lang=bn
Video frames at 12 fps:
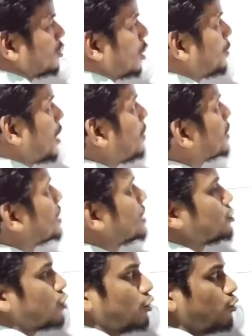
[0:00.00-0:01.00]
তারপরে আমাদের
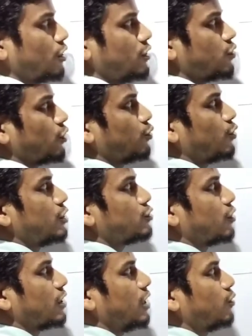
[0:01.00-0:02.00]
আছে শতঘরে শতঘরের
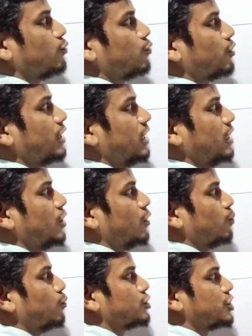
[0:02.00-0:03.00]
সংখ্যা গুণ করে
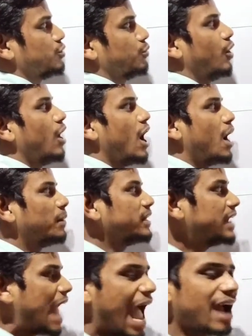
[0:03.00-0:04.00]
বসিয়ে দেবো
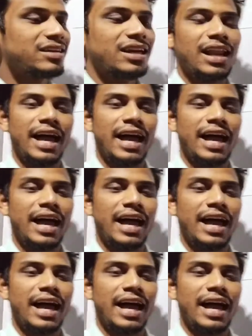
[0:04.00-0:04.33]
আমাদের একটা